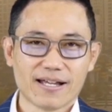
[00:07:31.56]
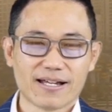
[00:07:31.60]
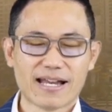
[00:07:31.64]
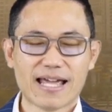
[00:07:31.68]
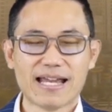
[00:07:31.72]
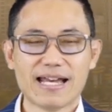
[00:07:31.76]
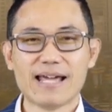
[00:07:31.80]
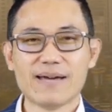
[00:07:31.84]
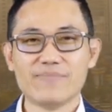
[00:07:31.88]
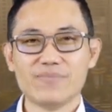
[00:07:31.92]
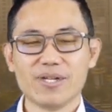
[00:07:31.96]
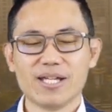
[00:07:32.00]
ใน
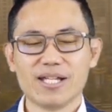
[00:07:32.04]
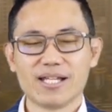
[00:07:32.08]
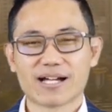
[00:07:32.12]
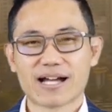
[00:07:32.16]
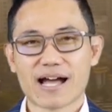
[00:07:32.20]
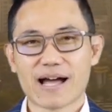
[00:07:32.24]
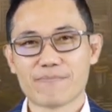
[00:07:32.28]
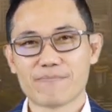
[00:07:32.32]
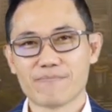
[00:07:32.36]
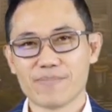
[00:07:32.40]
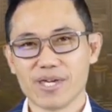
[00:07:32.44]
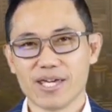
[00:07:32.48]
เล่มนี้นะ
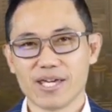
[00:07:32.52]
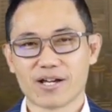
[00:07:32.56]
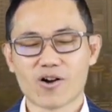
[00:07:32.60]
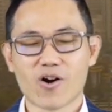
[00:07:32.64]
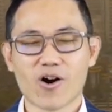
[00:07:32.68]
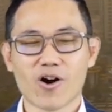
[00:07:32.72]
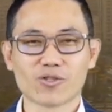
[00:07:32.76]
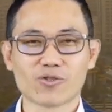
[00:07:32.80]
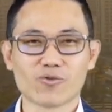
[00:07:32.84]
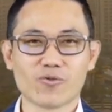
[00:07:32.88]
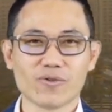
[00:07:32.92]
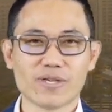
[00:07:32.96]
ครับมี
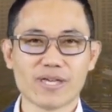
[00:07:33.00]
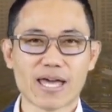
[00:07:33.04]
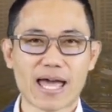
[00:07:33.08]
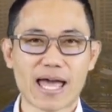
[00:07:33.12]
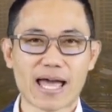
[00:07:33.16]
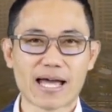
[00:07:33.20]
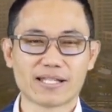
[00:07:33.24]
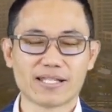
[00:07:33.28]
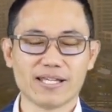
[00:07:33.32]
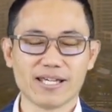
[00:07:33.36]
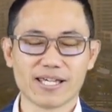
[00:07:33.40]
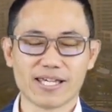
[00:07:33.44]
ข้อตัวแย้
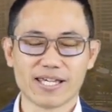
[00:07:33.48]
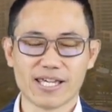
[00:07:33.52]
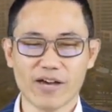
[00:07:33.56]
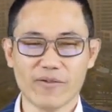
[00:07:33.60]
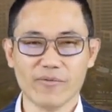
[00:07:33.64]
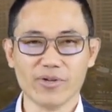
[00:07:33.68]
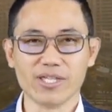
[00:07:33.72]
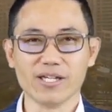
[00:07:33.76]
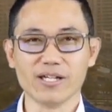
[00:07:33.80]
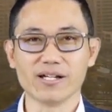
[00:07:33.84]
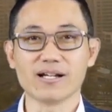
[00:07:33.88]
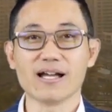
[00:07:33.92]
งที่เขียน
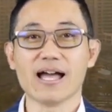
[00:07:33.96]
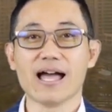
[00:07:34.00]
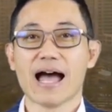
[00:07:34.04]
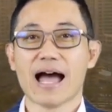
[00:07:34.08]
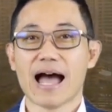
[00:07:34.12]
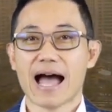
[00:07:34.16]
ไปถึง